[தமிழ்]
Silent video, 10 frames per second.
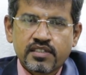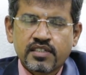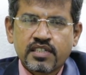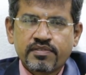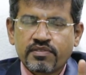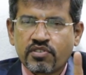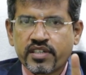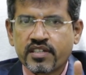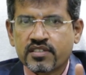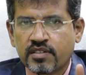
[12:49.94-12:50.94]
தேர்ட்டி ஃபைவ்
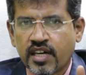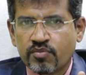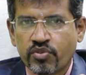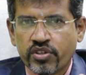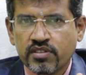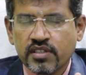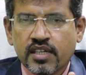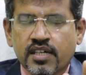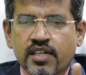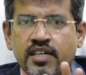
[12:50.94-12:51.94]
ஃபார்ட்டி இயர்ஸும் ஆக்க முடியும்
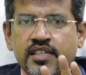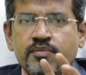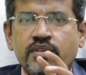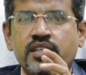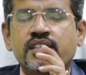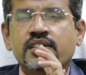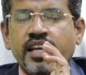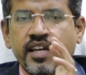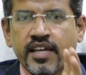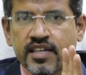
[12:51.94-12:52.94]
அதே மாதிரி
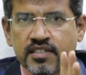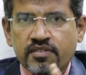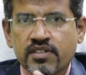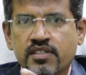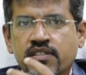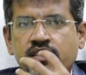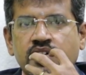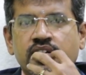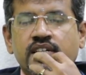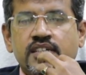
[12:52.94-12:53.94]
யங் ஏஜில் வந்து
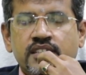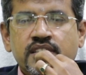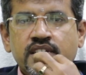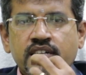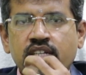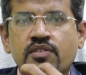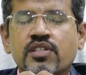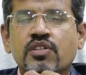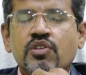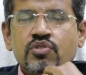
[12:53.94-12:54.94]
இருக்கிறத
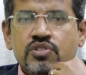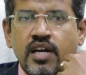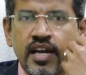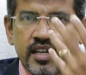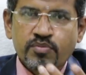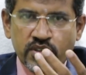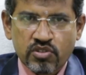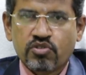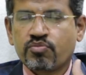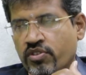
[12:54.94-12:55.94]
வந்து இன்னும் கொஞ்சம்
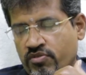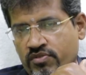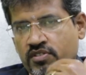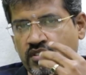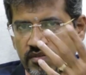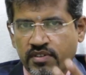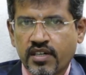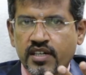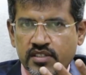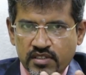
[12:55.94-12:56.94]
அழகுபடுத்தவும் முடியும் ஸோ
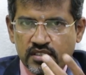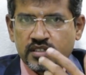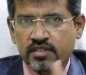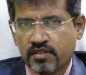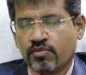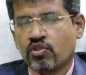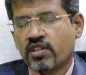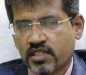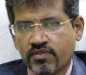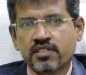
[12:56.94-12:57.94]
டெஃபினட்டாக இது வந்து
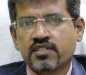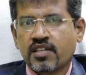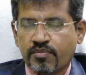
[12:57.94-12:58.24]
போட்டாக்ஸ் வாட்